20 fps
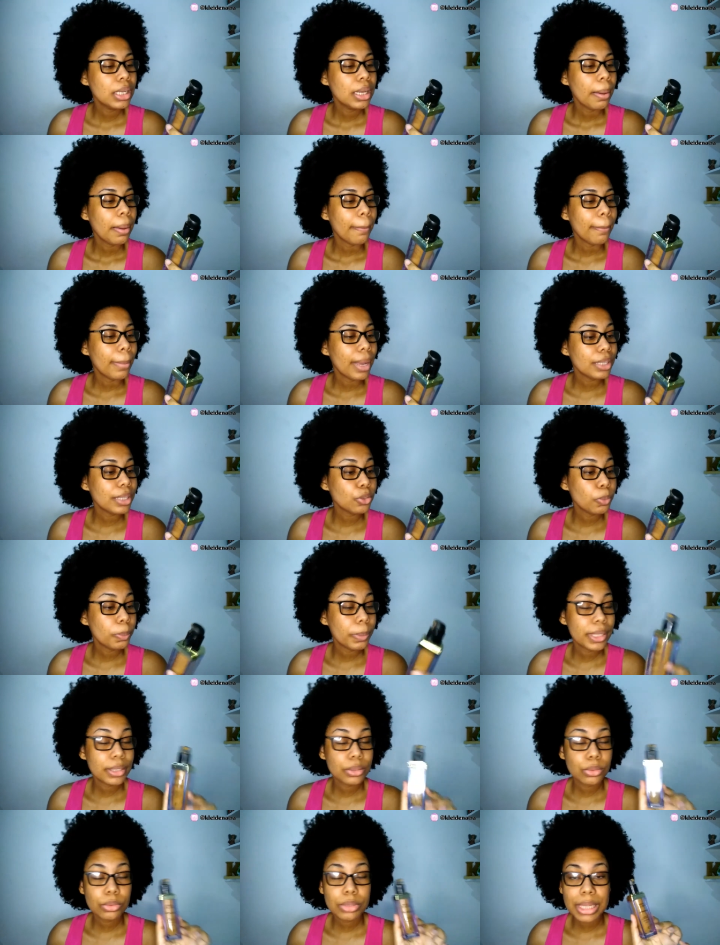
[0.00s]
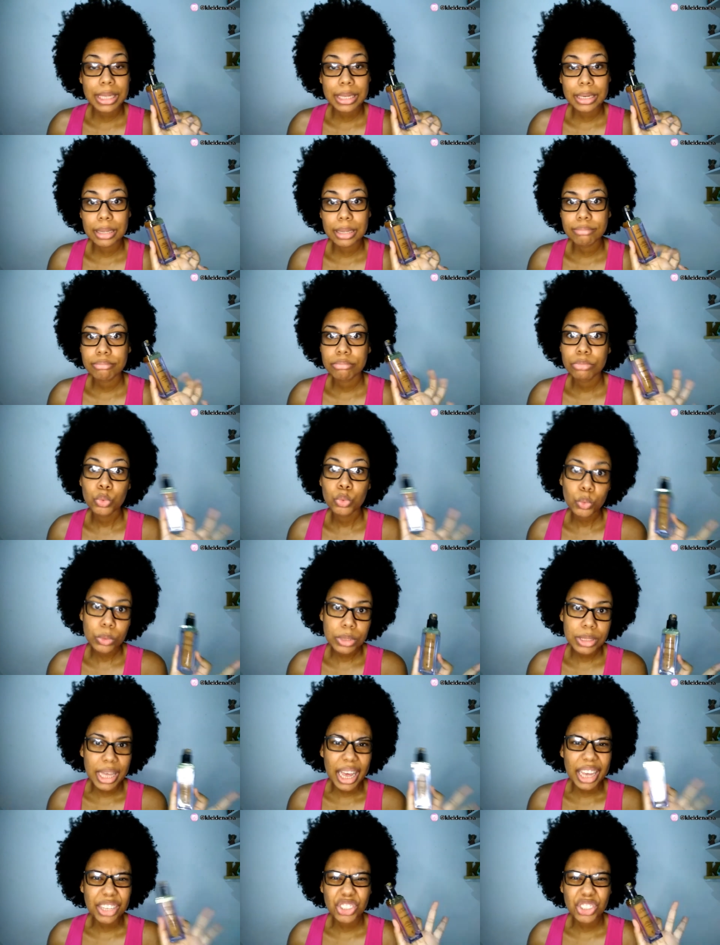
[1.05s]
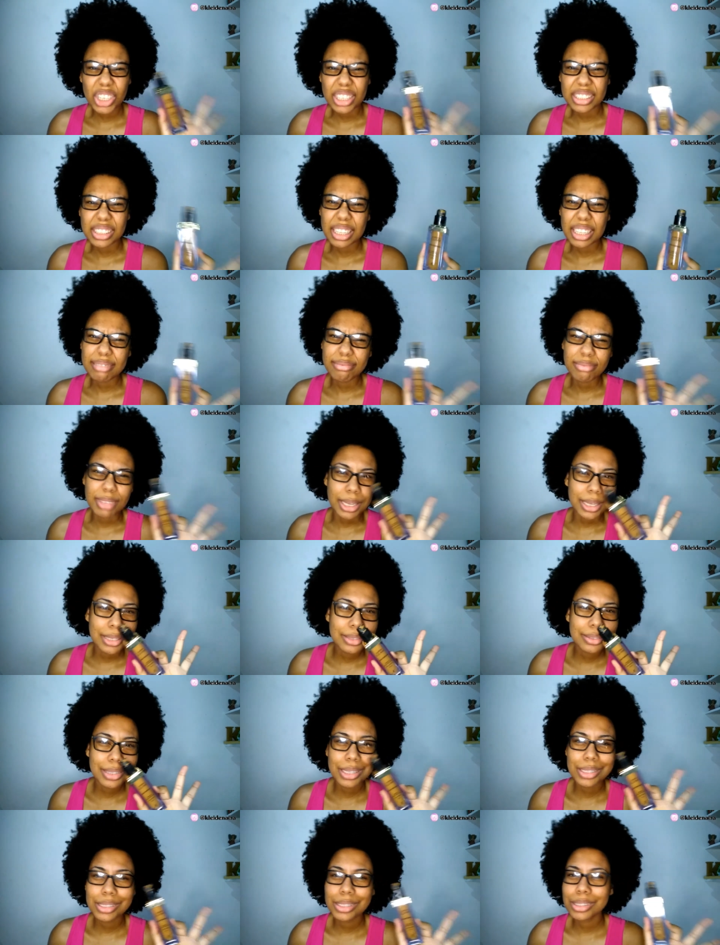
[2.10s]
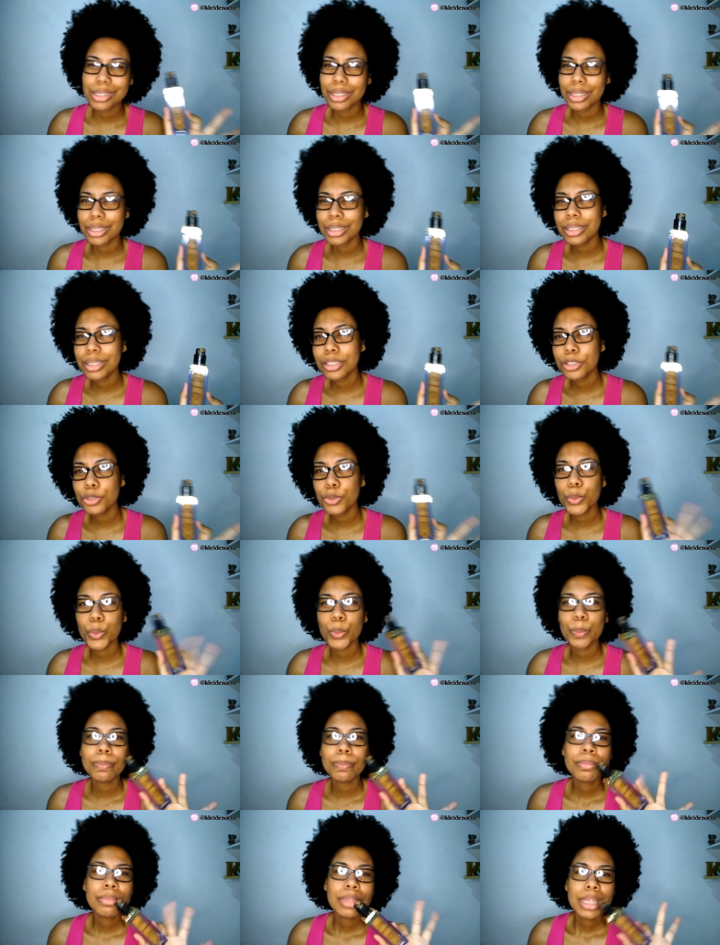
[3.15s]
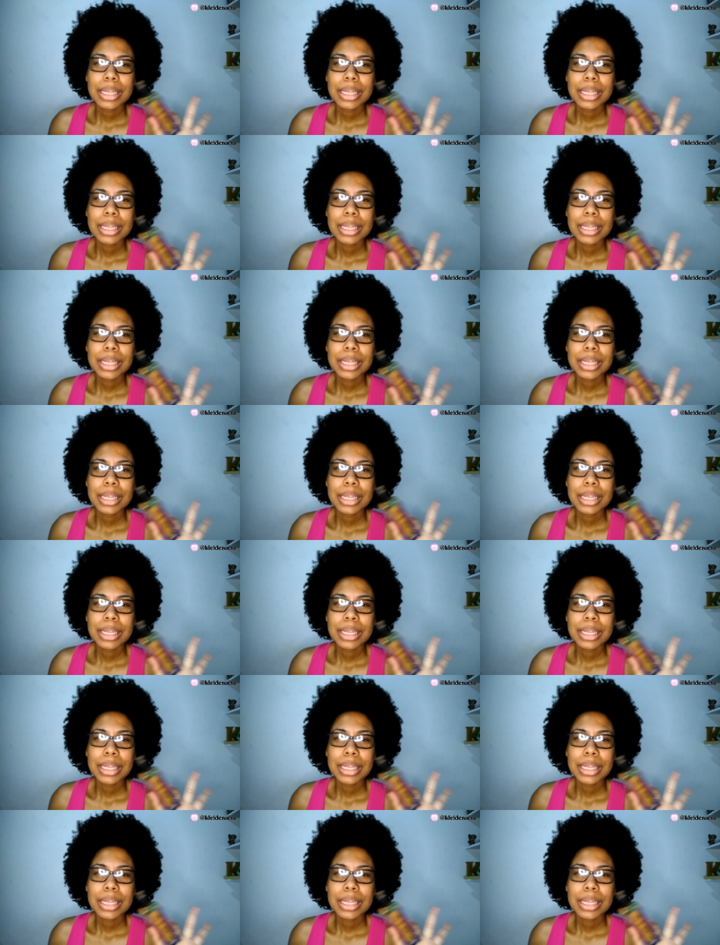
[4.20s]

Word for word: Mas o preço dela no site é 75,